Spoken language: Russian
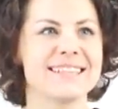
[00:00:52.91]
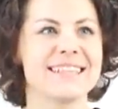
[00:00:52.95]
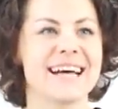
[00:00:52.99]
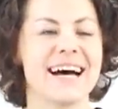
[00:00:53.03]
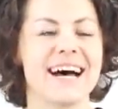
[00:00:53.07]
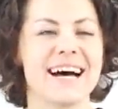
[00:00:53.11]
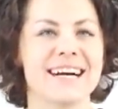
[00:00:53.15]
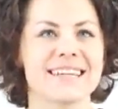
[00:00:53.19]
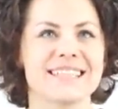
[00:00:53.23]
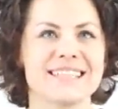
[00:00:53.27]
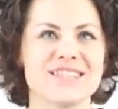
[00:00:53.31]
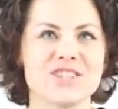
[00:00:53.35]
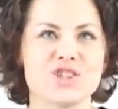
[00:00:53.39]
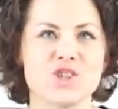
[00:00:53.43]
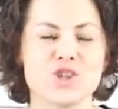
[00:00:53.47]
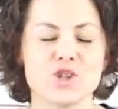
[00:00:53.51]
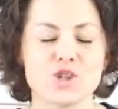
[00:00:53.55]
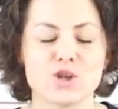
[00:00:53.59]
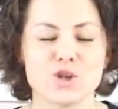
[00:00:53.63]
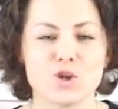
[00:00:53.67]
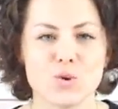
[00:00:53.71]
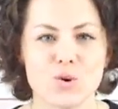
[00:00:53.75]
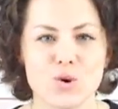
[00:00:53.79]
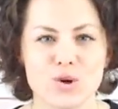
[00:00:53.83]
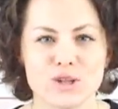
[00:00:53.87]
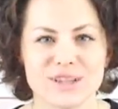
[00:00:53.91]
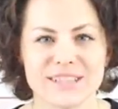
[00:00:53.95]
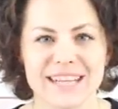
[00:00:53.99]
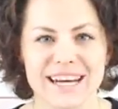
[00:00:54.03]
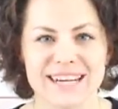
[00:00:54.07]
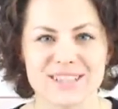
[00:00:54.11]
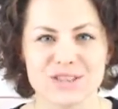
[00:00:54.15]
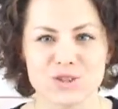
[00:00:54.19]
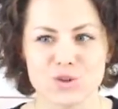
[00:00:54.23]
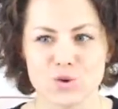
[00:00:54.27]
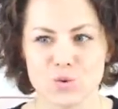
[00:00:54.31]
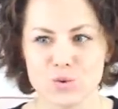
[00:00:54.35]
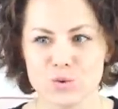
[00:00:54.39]
так тяжело,
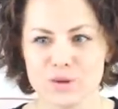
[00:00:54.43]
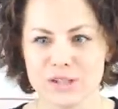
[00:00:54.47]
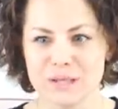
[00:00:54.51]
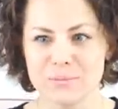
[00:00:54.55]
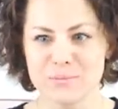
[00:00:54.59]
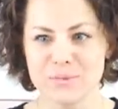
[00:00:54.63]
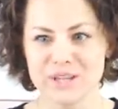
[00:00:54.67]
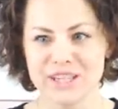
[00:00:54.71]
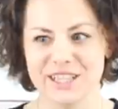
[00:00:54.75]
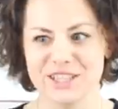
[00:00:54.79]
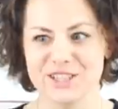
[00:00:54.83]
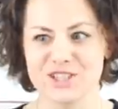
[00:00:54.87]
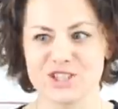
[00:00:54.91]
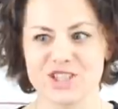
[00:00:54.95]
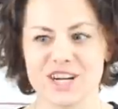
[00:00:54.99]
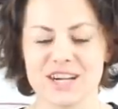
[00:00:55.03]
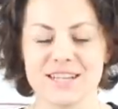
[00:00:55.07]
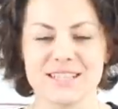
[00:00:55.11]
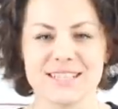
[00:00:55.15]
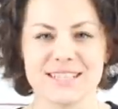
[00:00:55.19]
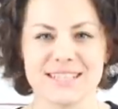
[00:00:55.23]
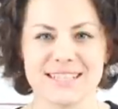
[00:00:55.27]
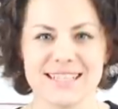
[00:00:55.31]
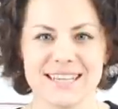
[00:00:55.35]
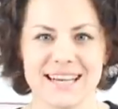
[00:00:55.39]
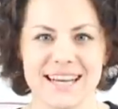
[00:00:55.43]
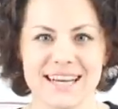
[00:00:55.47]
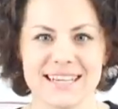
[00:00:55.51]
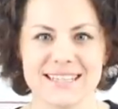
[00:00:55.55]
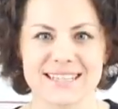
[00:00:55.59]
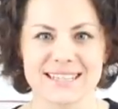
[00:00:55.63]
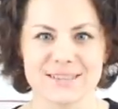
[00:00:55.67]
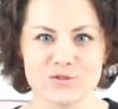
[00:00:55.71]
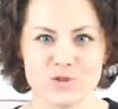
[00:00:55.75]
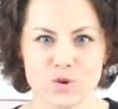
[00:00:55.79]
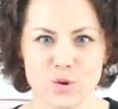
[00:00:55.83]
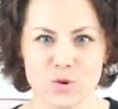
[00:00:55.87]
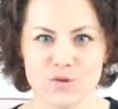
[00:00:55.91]
так трудно переезжать,
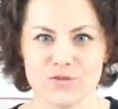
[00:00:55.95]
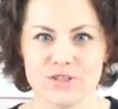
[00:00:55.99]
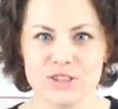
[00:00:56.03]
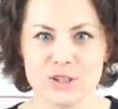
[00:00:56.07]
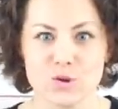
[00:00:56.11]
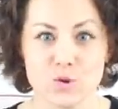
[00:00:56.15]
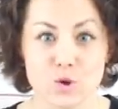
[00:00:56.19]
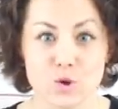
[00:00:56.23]
заселяться в новый